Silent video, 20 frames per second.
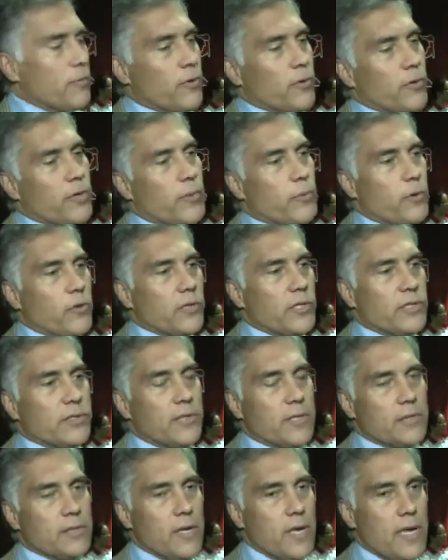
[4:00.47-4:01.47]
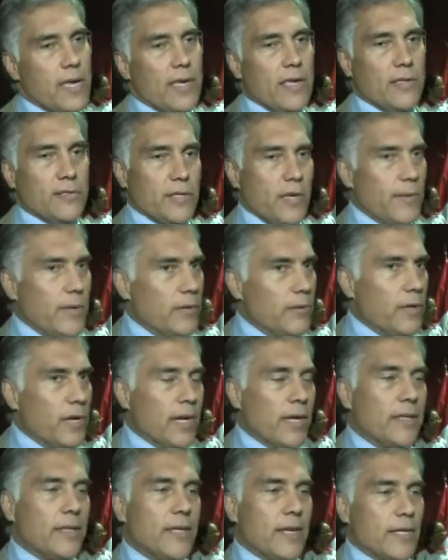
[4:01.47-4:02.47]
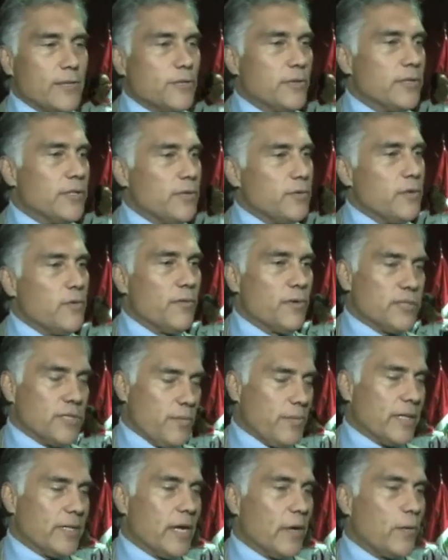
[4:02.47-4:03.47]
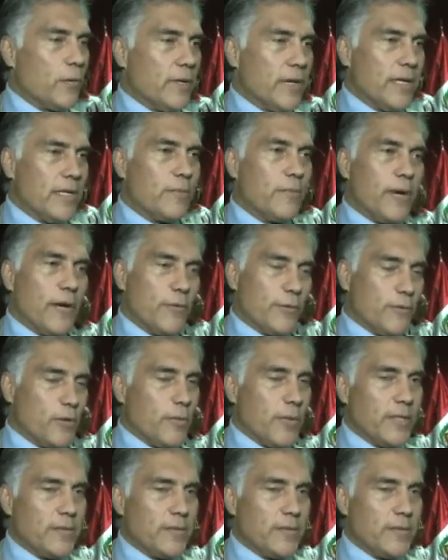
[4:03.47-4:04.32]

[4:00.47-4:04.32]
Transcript: y por los deportistas y se viene una generación de triunfos espectaculares para nuestro